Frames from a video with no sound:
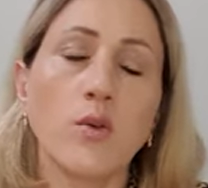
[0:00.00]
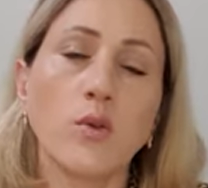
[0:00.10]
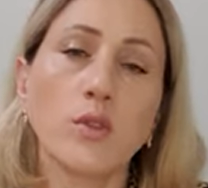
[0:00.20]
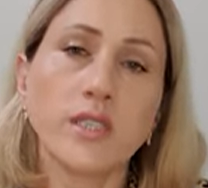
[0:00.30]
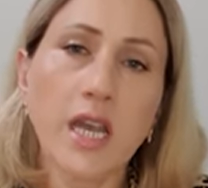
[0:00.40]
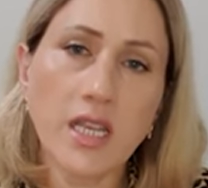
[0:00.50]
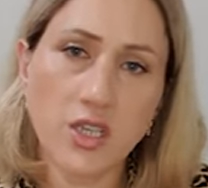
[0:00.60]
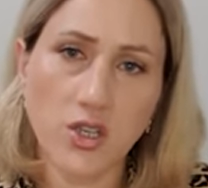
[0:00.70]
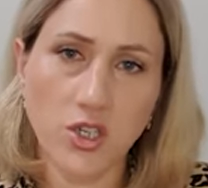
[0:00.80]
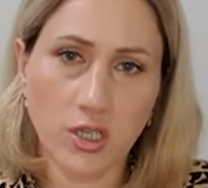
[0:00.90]

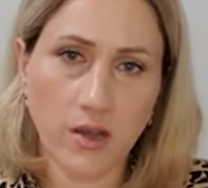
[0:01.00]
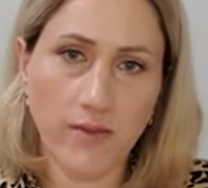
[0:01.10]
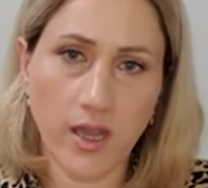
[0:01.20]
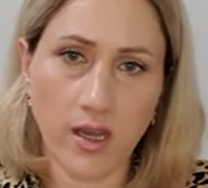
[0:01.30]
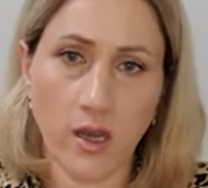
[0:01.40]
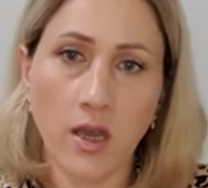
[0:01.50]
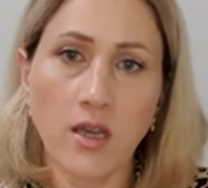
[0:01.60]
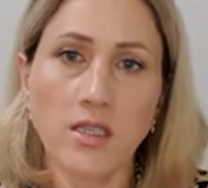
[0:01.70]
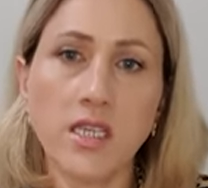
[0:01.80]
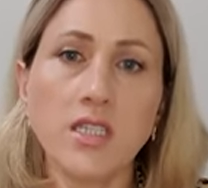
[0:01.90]
Узнайте человека.
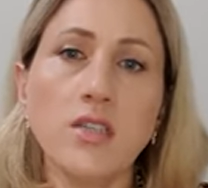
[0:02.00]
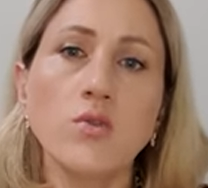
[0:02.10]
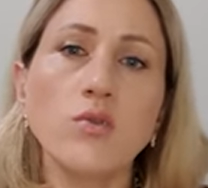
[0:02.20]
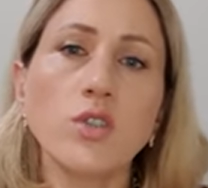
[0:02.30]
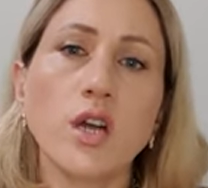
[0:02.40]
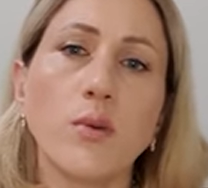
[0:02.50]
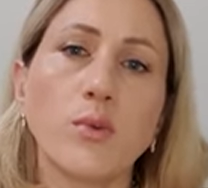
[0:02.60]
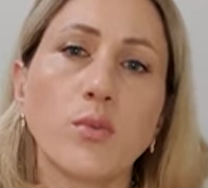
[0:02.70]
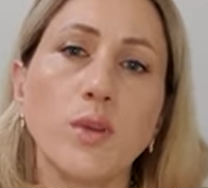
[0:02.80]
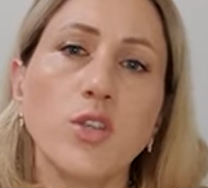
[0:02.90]
Здесь не нужно
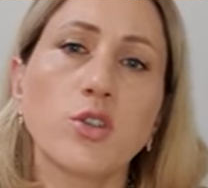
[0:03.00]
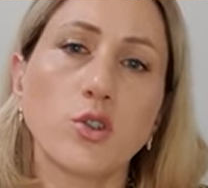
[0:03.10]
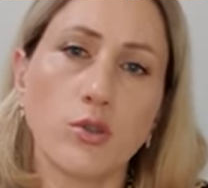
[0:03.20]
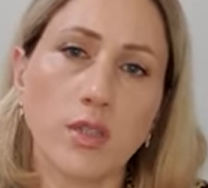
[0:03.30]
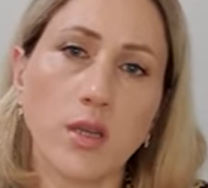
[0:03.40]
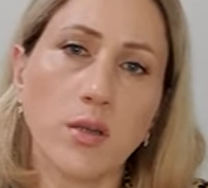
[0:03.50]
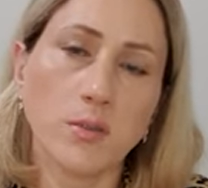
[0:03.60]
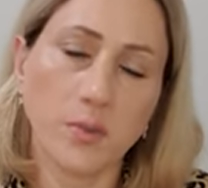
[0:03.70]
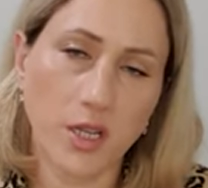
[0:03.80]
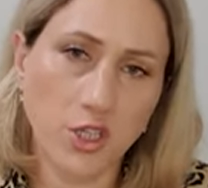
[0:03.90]
обрубить что-то с
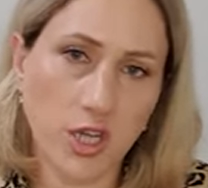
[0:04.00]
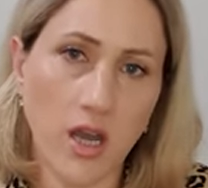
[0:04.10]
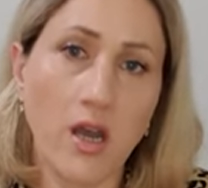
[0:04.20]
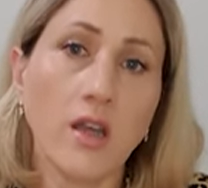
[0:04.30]
плеча.